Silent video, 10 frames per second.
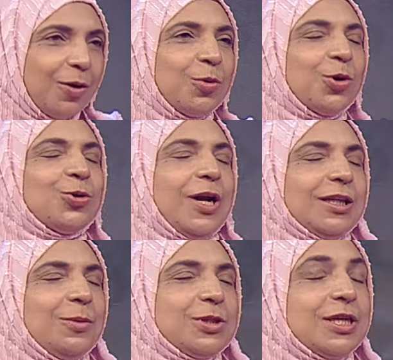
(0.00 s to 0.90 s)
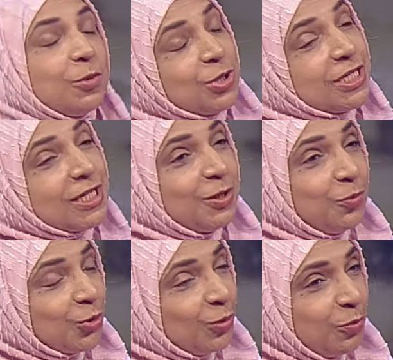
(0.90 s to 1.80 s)
অবনত রাখতে বলছে এবং সেটা কিন্তু
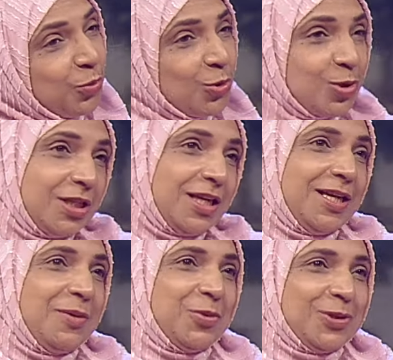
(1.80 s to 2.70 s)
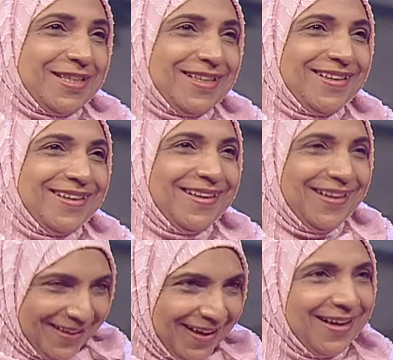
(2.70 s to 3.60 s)
প্রথমে পুরুষদেরকেই বলছেন
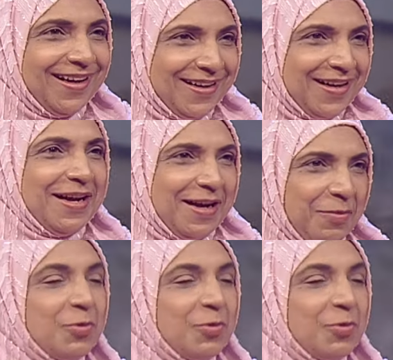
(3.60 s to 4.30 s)
তাই না হ্যাঁ